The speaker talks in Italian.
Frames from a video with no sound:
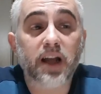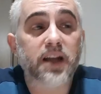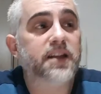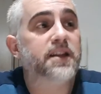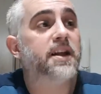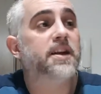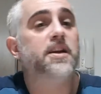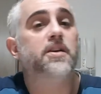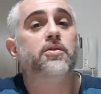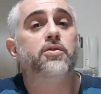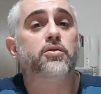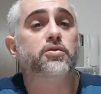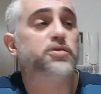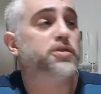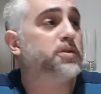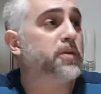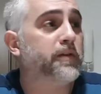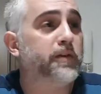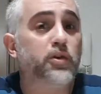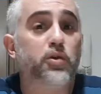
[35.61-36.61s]
L'italiano
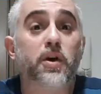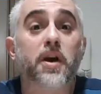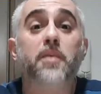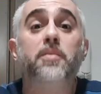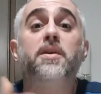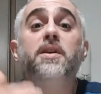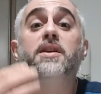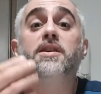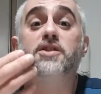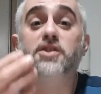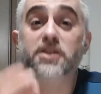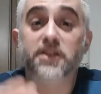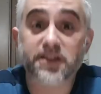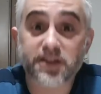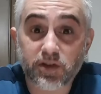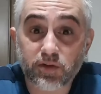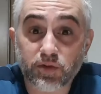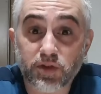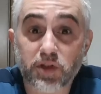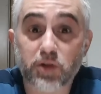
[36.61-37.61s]
continuava a non capire, il
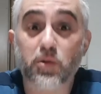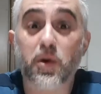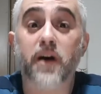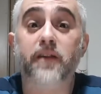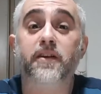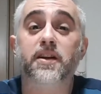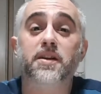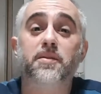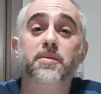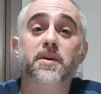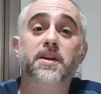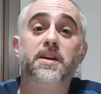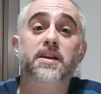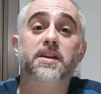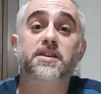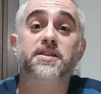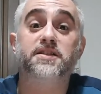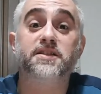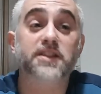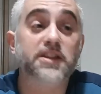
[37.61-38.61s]
cinese continuava a
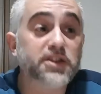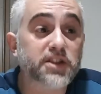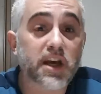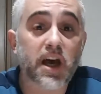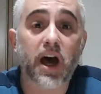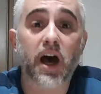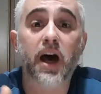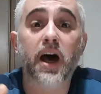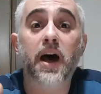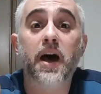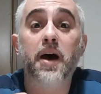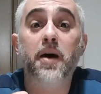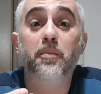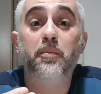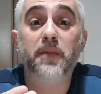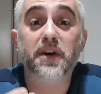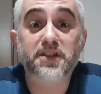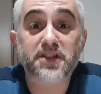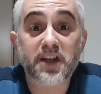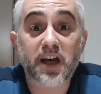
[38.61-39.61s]
ripetere si già,
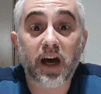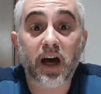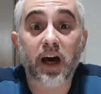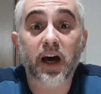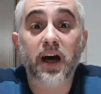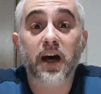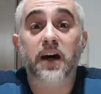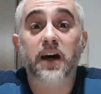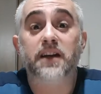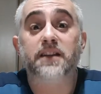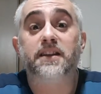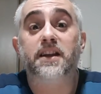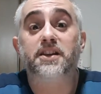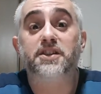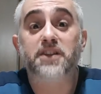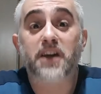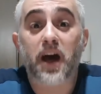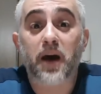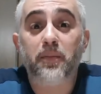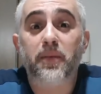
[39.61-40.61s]
ma già, ta
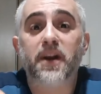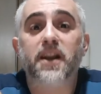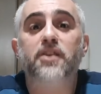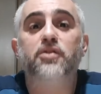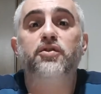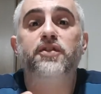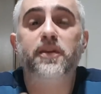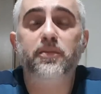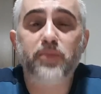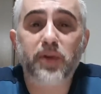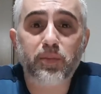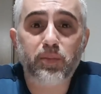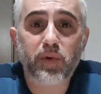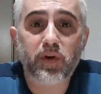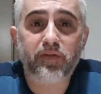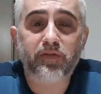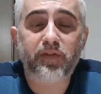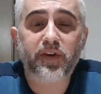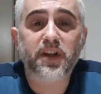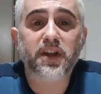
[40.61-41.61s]
già, parlando sempre più
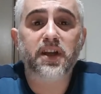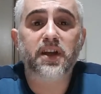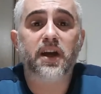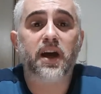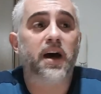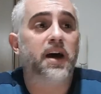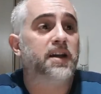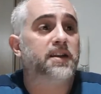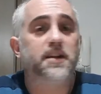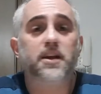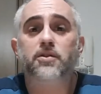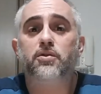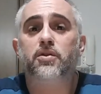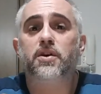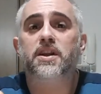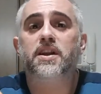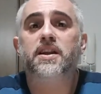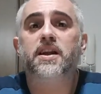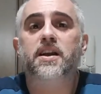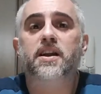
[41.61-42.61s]
a fatica, tanto che
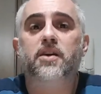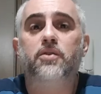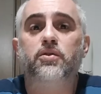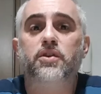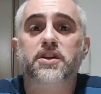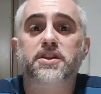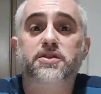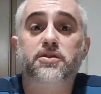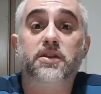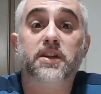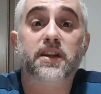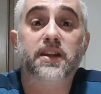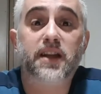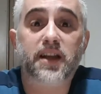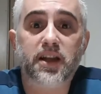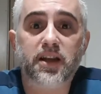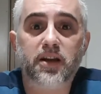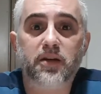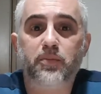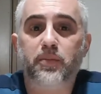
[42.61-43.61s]
l'italiano iniziò ad
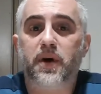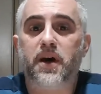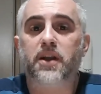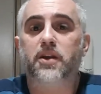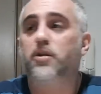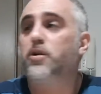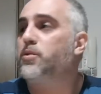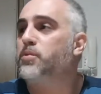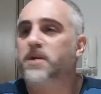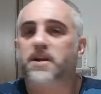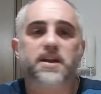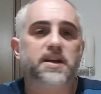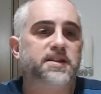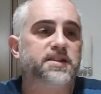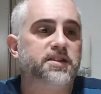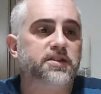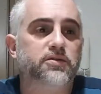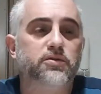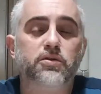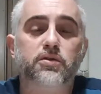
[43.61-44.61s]
andare nel panico, a
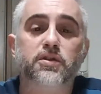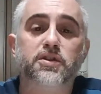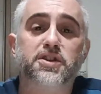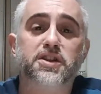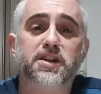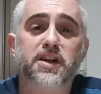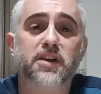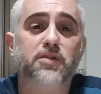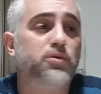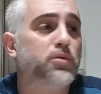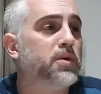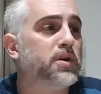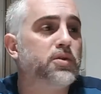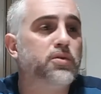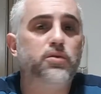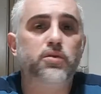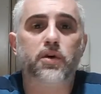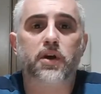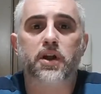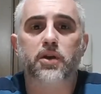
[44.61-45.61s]
guardarsi intorno cercando
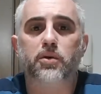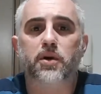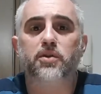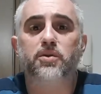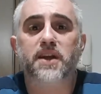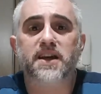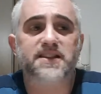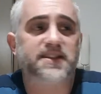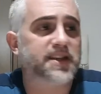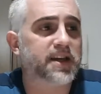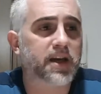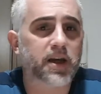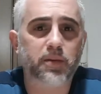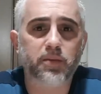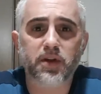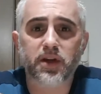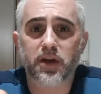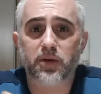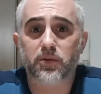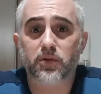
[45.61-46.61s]
qualcuno che lo aiutasse a
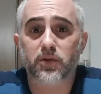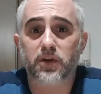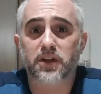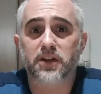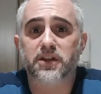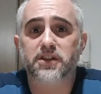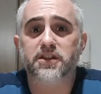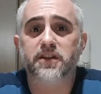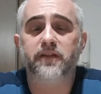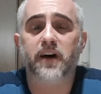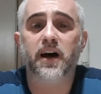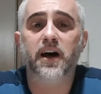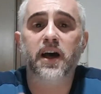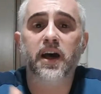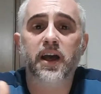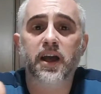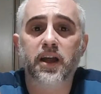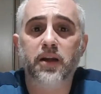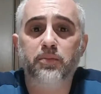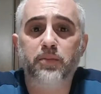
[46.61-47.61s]
capire quello che diceva
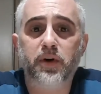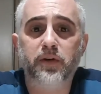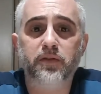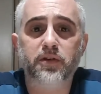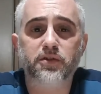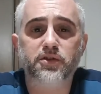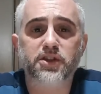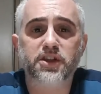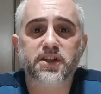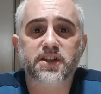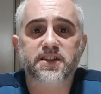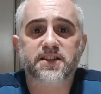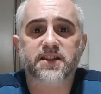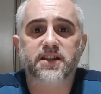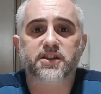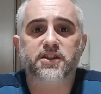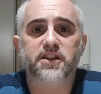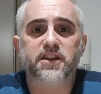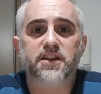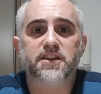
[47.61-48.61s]
il povero
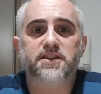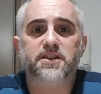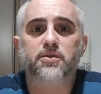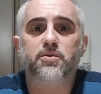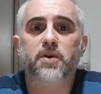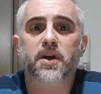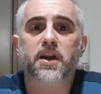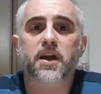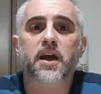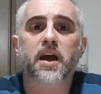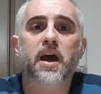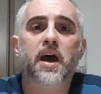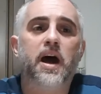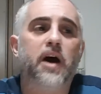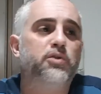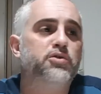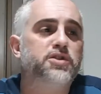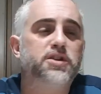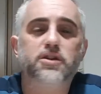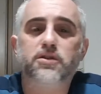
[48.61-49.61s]
ciclista cinese, il quale
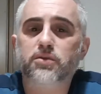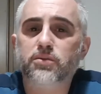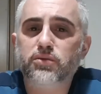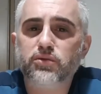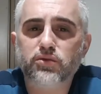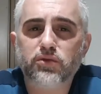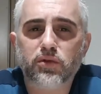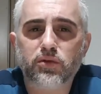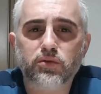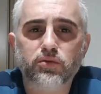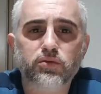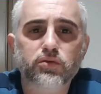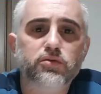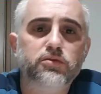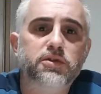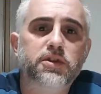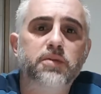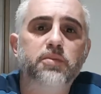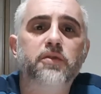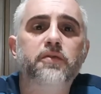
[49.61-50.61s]
a un certo punto con un
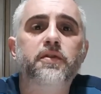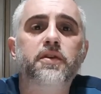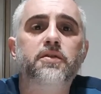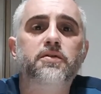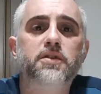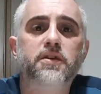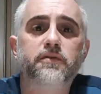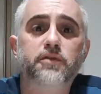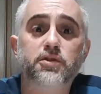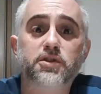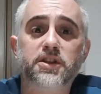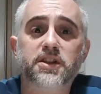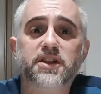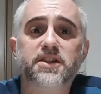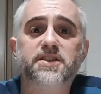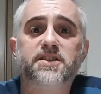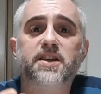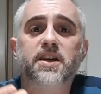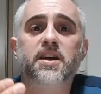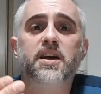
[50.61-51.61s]
ultimo filo di voce
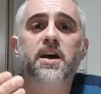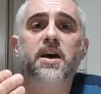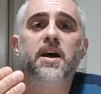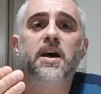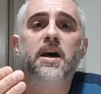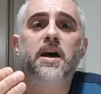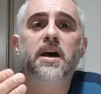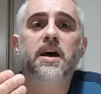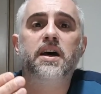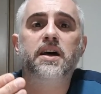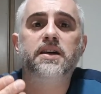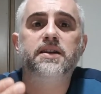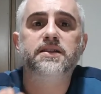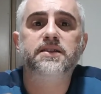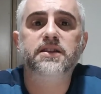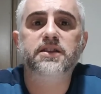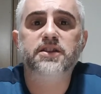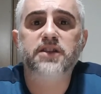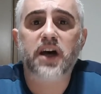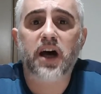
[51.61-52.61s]
disse
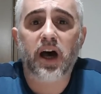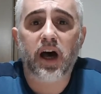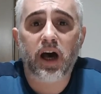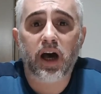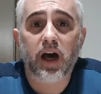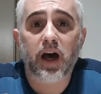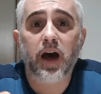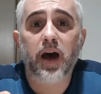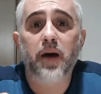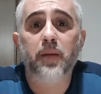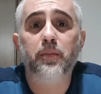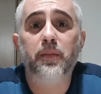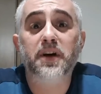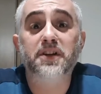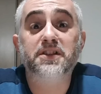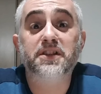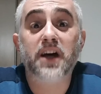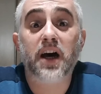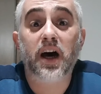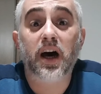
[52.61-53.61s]
si già, ma
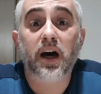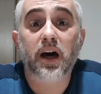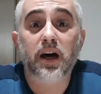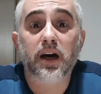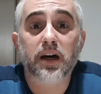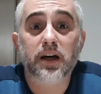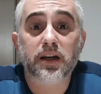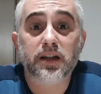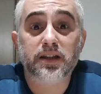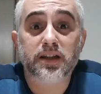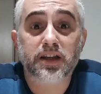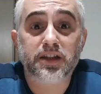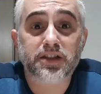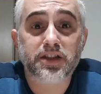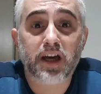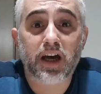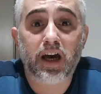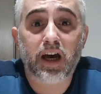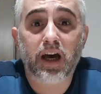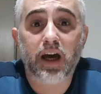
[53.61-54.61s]
già, ta
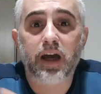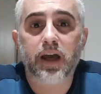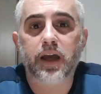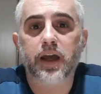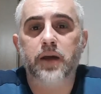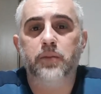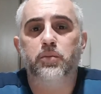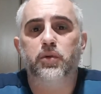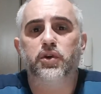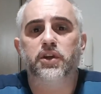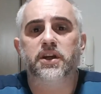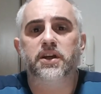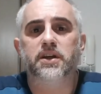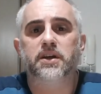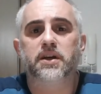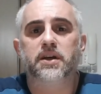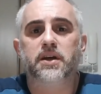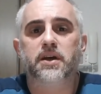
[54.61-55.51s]
già, e morì.